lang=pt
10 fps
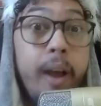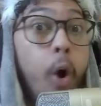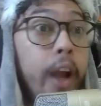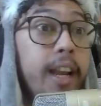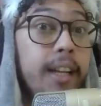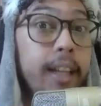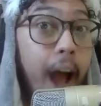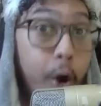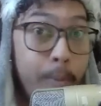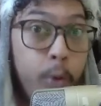olha,
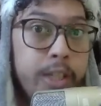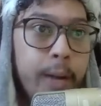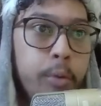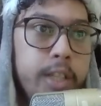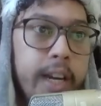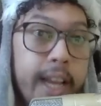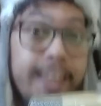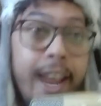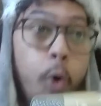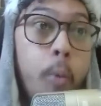alguma coisa está acontecendo aqui,
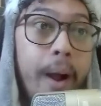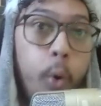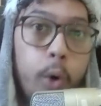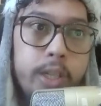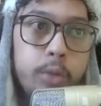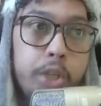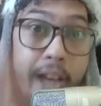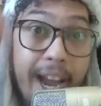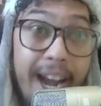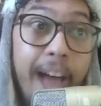tem alguma coisa no
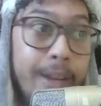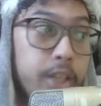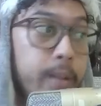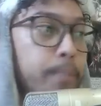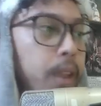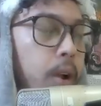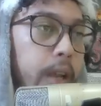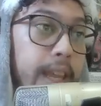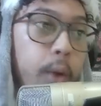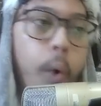Tiara Limits.
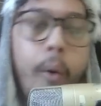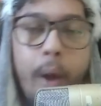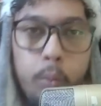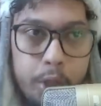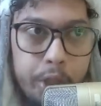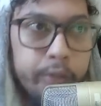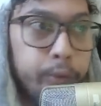E qual é o motivo?